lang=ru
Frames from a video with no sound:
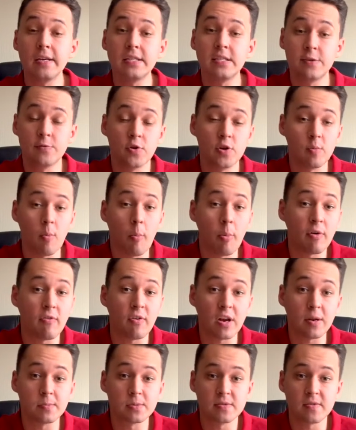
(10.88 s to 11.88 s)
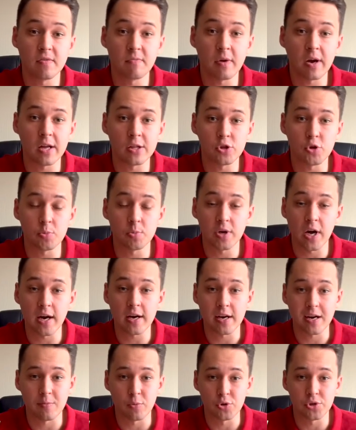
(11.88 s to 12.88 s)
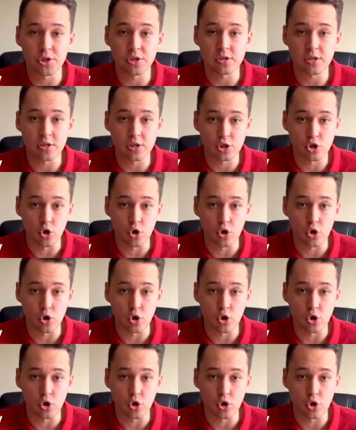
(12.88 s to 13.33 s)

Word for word: и сегодня мы поговорим с вами о том, как работать из